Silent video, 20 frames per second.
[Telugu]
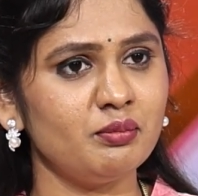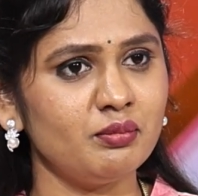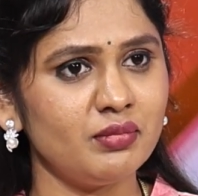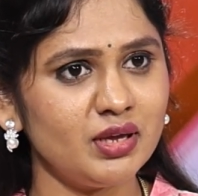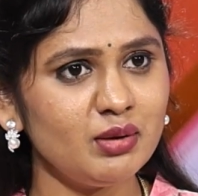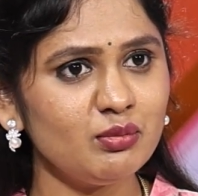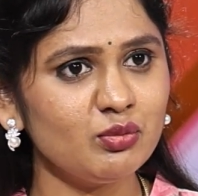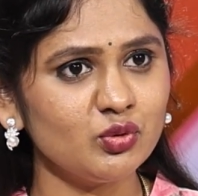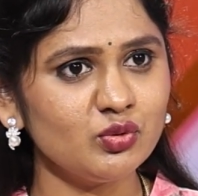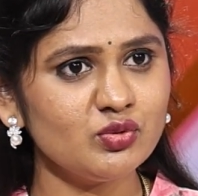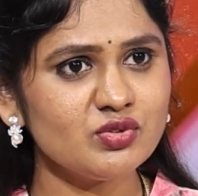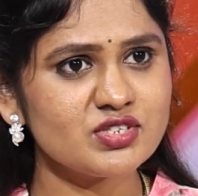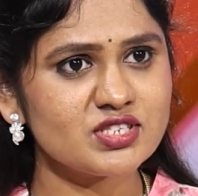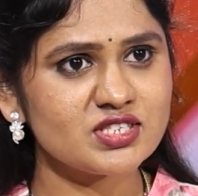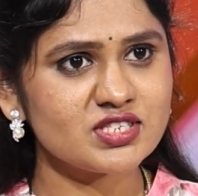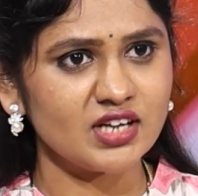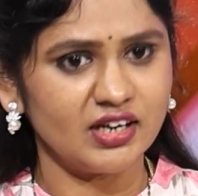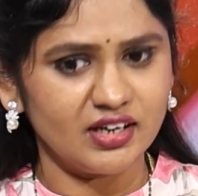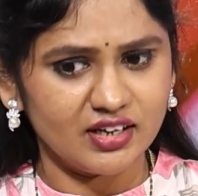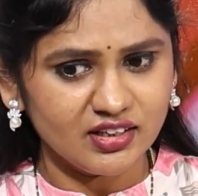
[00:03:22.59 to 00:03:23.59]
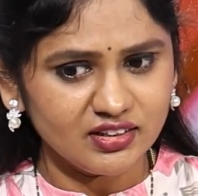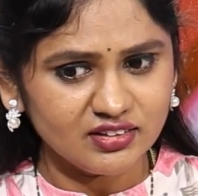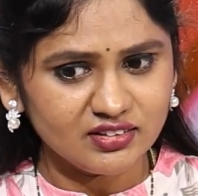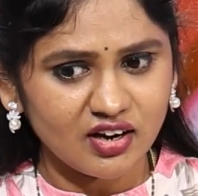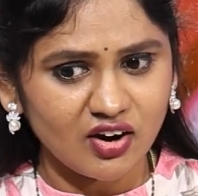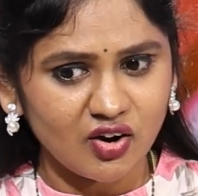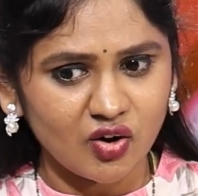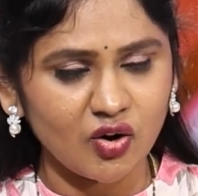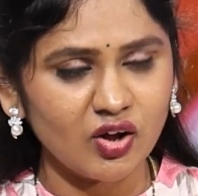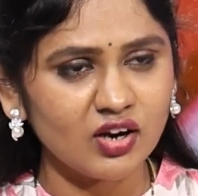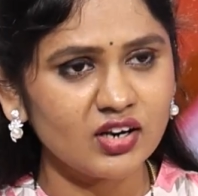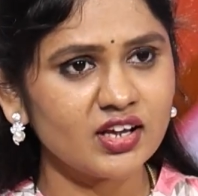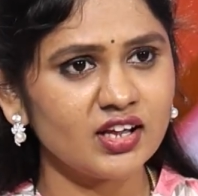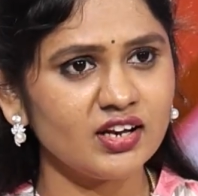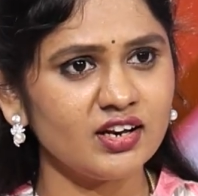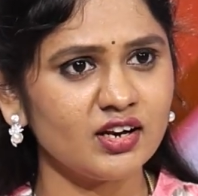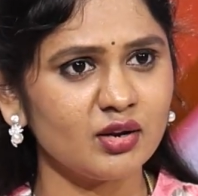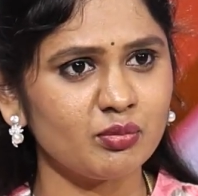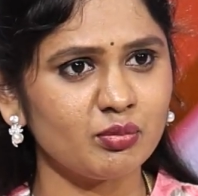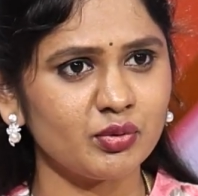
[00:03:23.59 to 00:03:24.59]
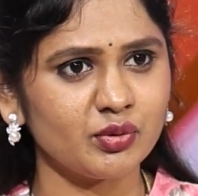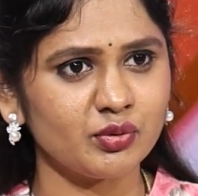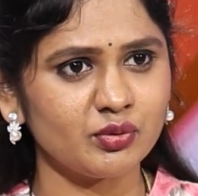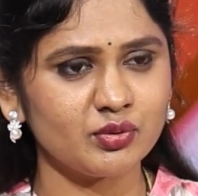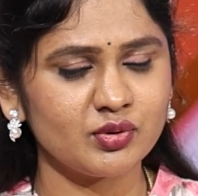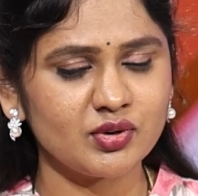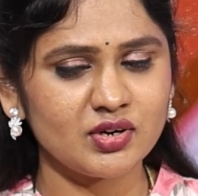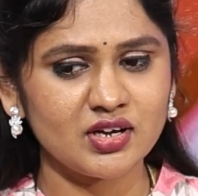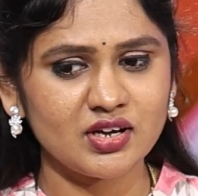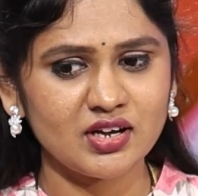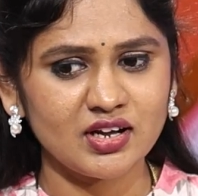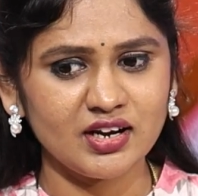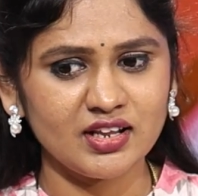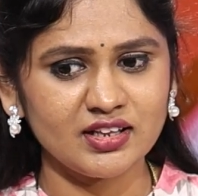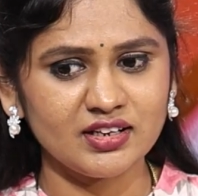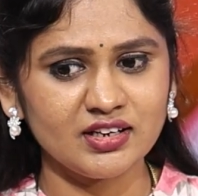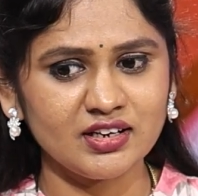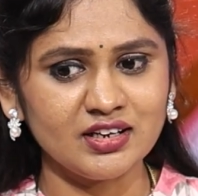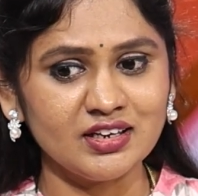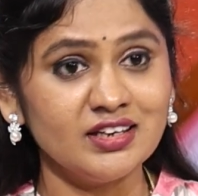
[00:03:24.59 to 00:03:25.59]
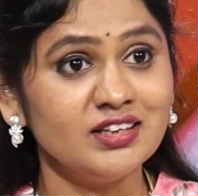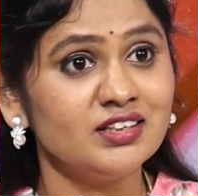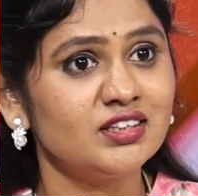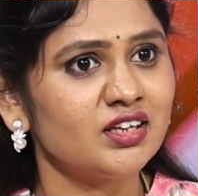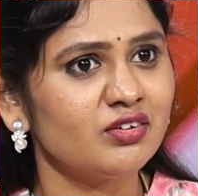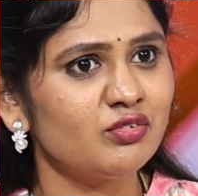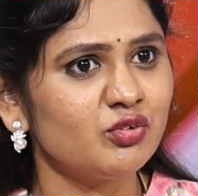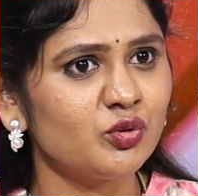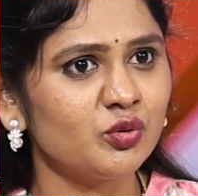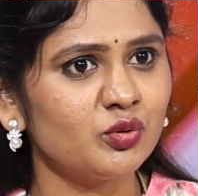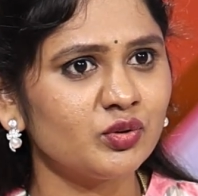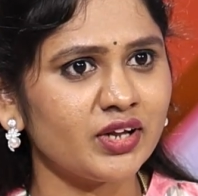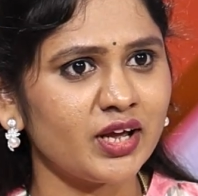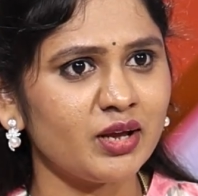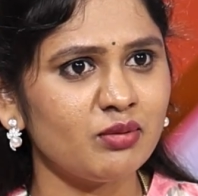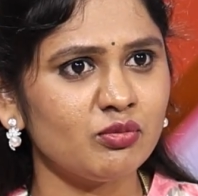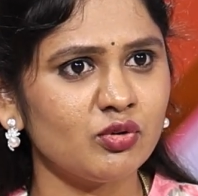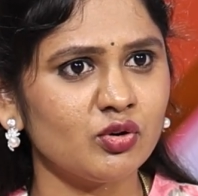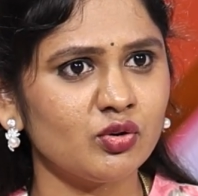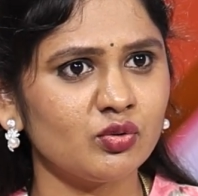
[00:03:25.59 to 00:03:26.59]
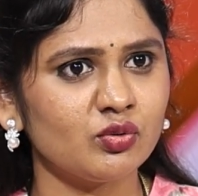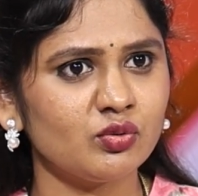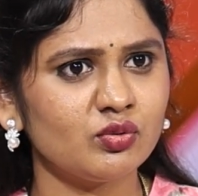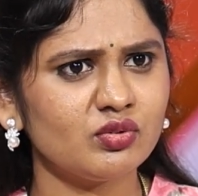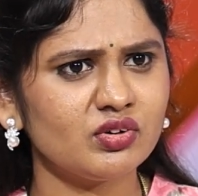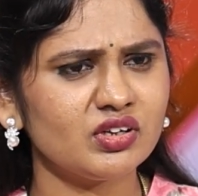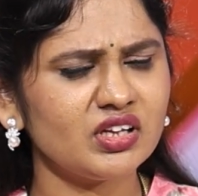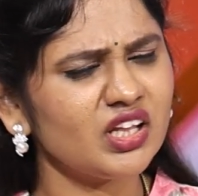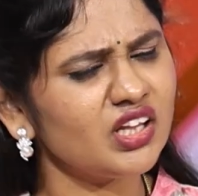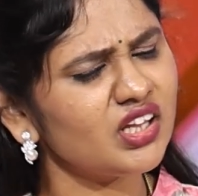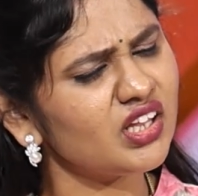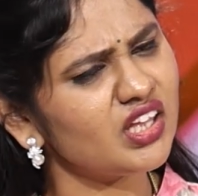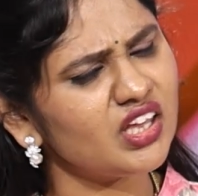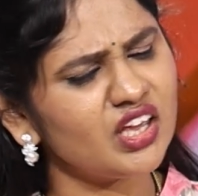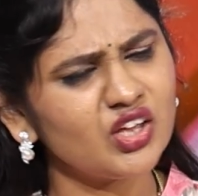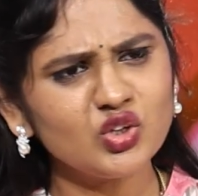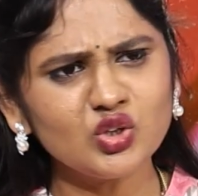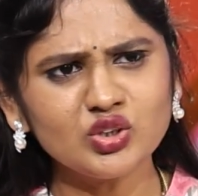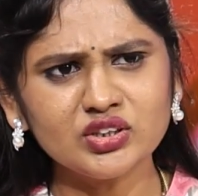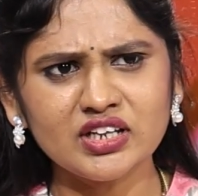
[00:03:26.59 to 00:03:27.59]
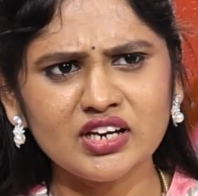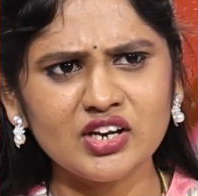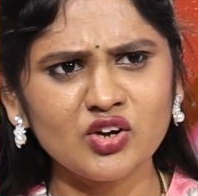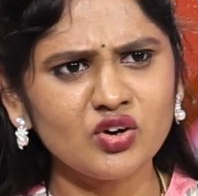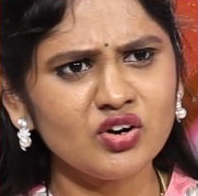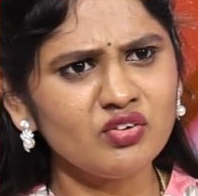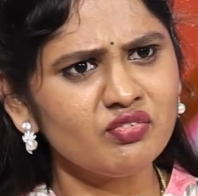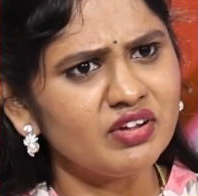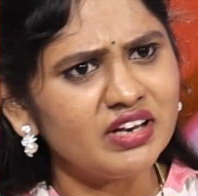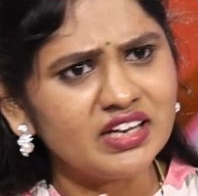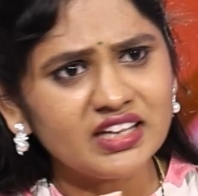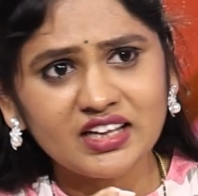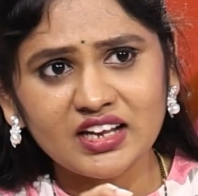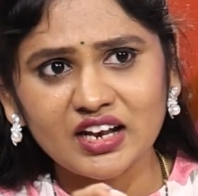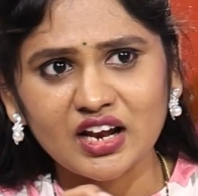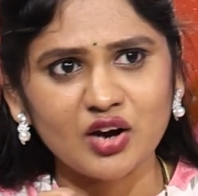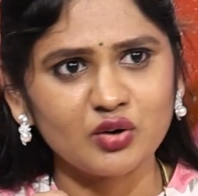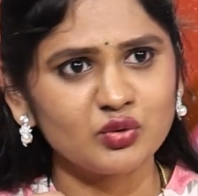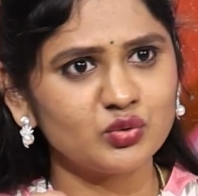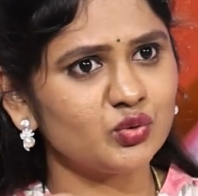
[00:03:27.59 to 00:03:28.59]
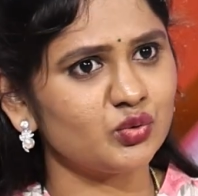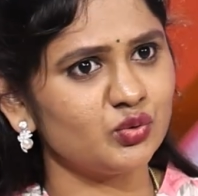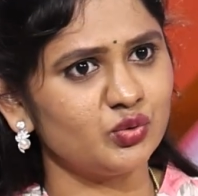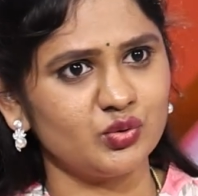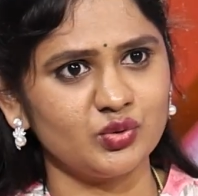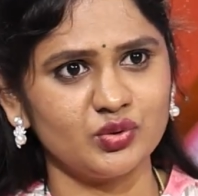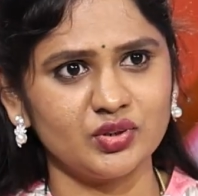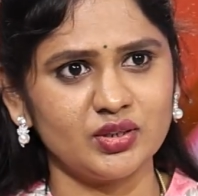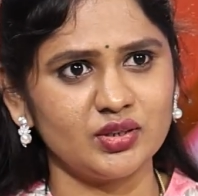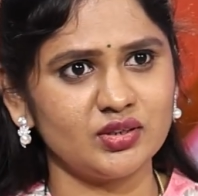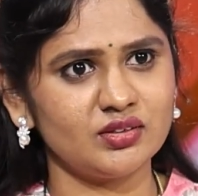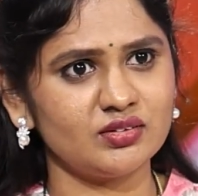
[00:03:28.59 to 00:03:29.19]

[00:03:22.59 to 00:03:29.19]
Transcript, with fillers: మేము సడన్గా హాల్కి వెళ్ళినప్పుడు లేదంటే ఇంటర్వ్యూ టైంలోనూ ఏదో తెలియకుండా వెనక్కి లాగుతూ ఉంటుంది